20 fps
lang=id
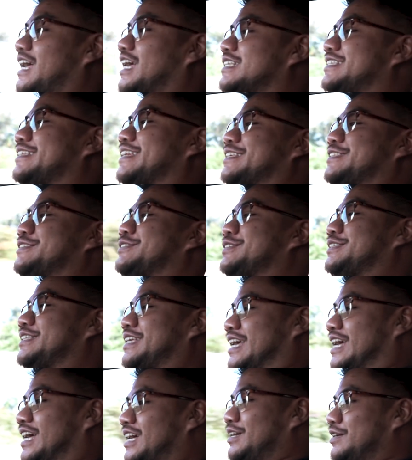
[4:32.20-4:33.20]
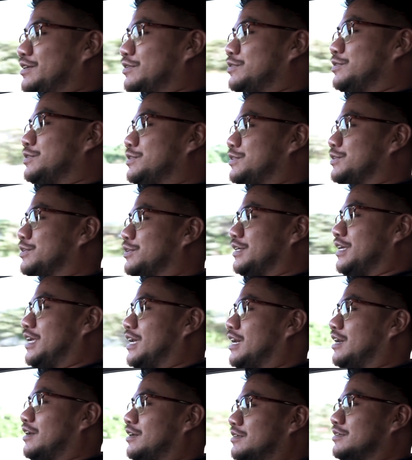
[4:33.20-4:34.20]
nah selanjutnya untuk
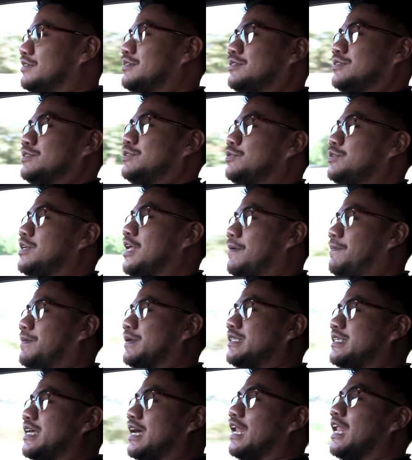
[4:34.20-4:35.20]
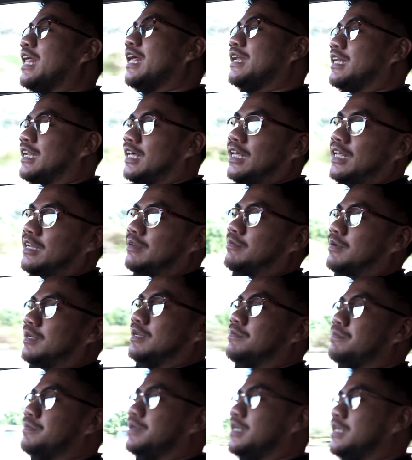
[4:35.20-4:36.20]
yang sudah perjalanan
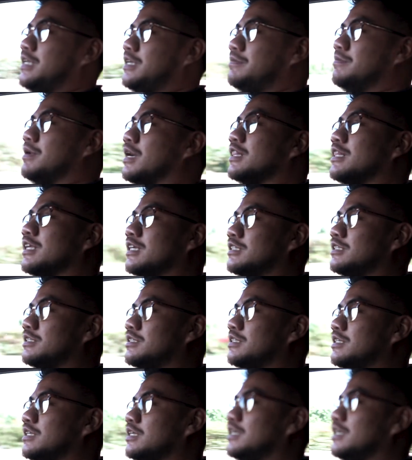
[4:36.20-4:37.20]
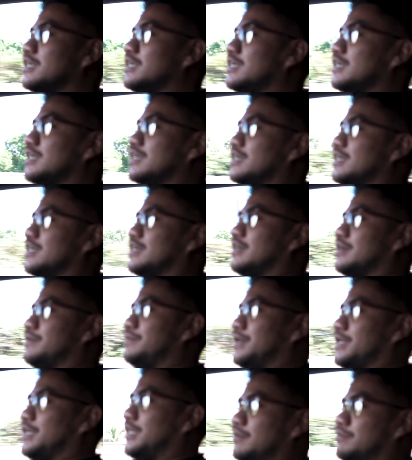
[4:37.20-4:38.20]
melebihi batas uh,
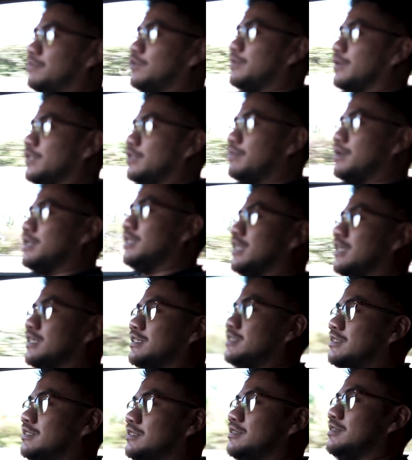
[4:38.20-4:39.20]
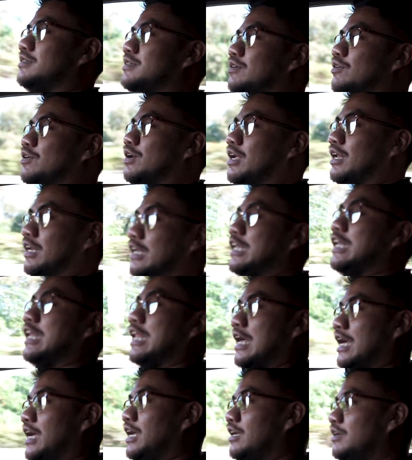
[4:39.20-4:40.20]
minimum atau batas uh, orang
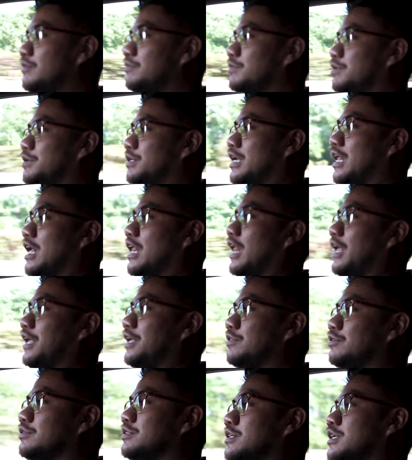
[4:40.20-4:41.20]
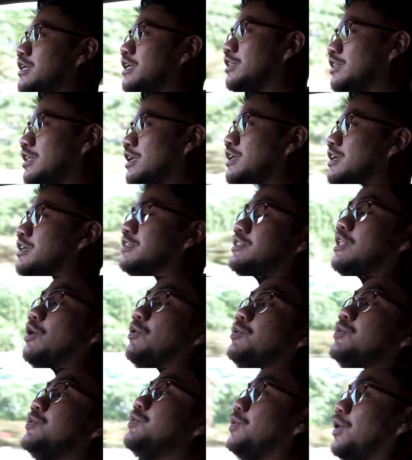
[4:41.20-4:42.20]
lelah mengendarai itu sekitar yang
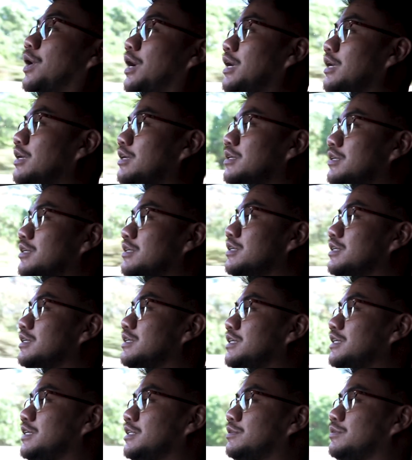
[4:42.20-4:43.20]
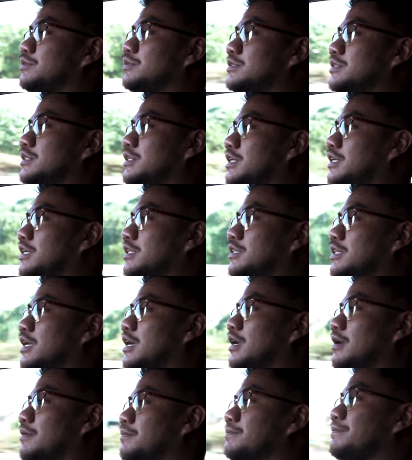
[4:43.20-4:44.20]
setahu gua itu
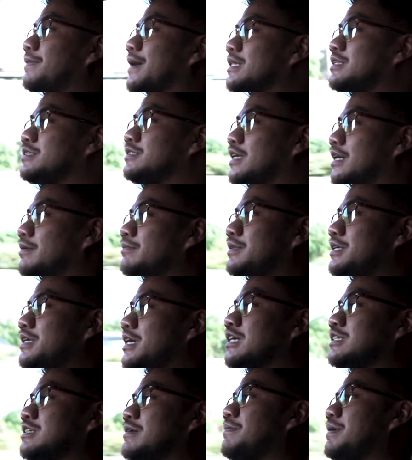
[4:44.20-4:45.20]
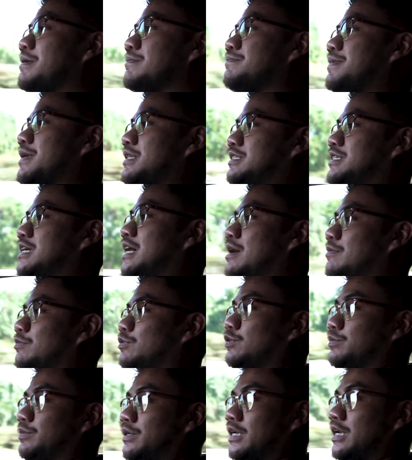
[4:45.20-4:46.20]
sekitar 4 jam 3 sampai 4 jam
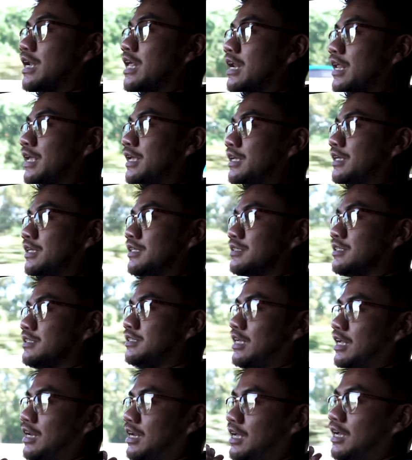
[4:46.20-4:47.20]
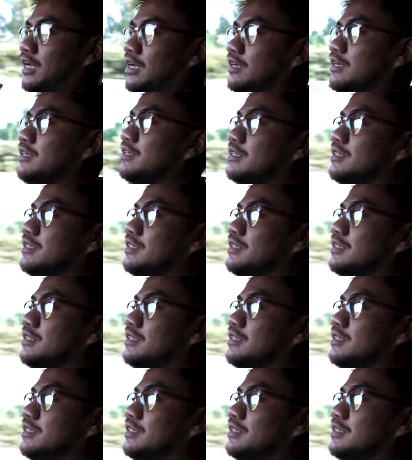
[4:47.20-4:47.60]
untuk mengendarai secara